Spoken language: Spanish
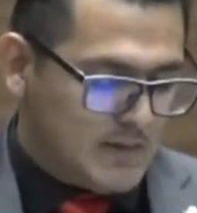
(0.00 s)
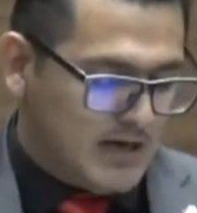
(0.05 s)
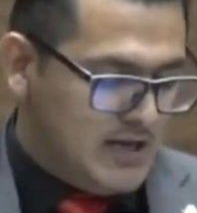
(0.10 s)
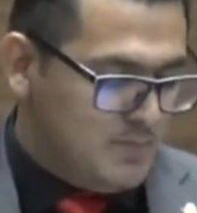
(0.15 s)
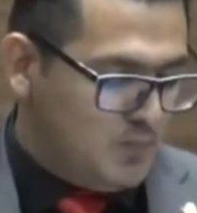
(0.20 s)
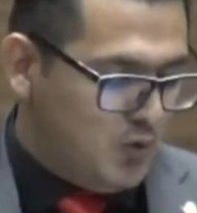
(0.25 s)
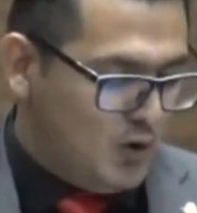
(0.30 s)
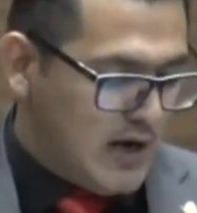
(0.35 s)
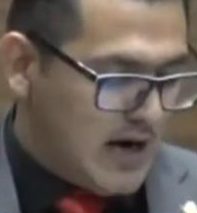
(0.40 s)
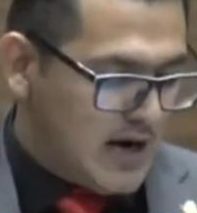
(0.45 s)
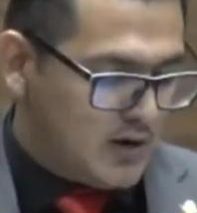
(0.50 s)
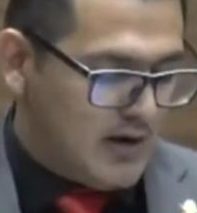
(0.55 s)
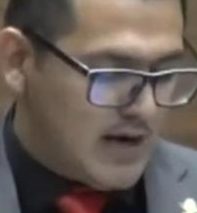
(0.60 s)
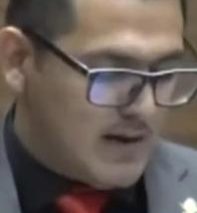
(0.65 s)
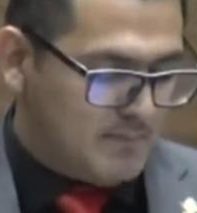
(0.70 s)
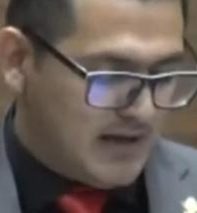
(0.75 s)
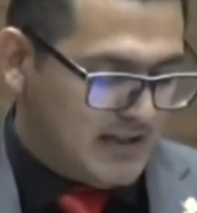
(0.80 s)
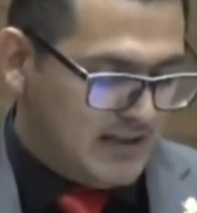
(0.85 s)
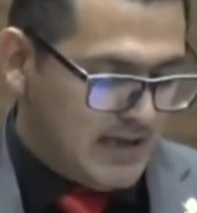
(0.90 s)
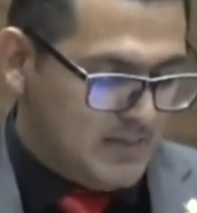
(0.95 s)
manipularon
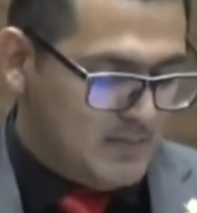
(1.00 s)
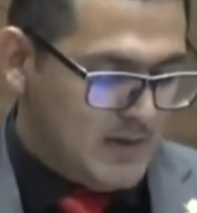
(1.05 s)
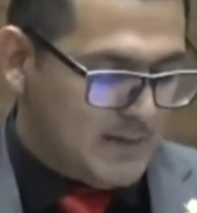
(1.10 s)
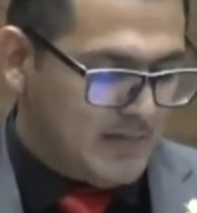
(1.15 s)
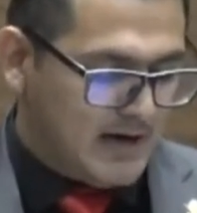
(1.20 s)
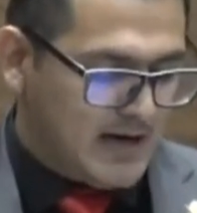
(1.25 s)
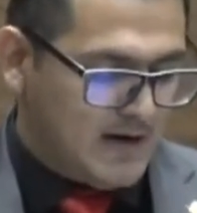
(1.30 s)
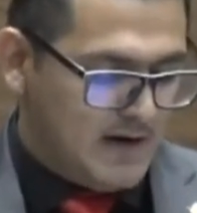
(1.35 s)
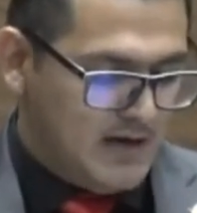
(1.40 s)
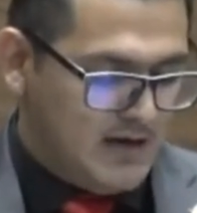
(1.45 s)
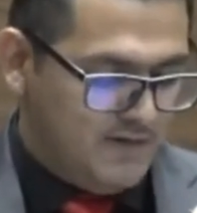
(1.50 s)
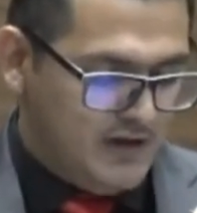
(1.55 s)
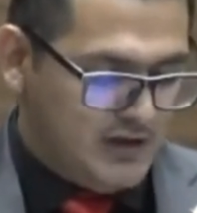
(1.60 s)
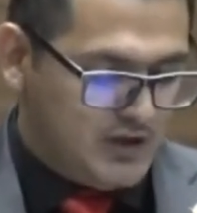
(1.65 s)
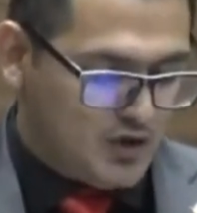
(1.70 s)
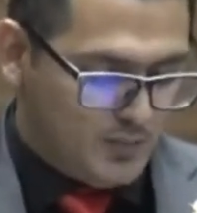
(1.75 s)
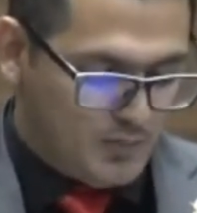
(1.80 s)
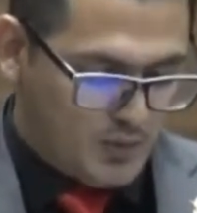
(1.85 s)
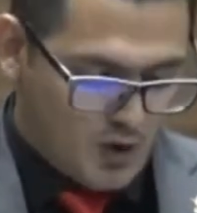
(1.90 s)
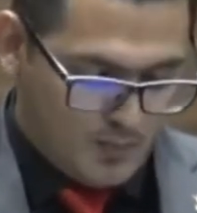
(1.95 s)
la pandemia para
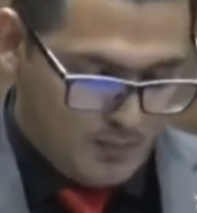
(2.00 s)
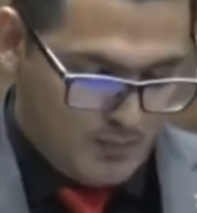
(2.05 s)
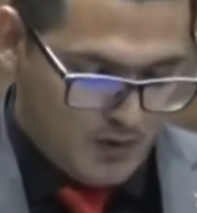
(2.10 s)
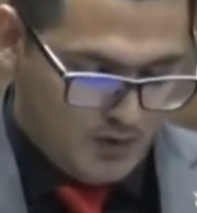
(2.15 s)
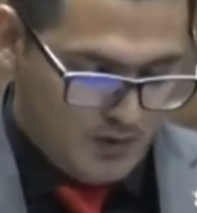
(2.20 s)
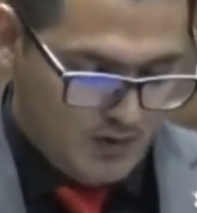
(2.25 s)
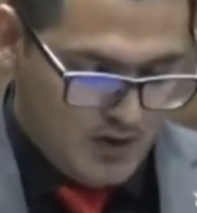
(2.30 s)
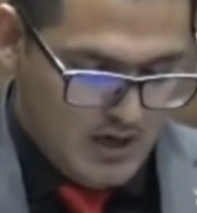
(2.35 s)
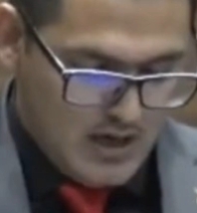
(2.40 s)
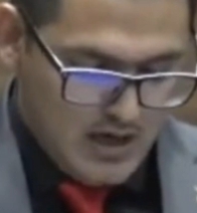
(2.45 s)
beneficio propio.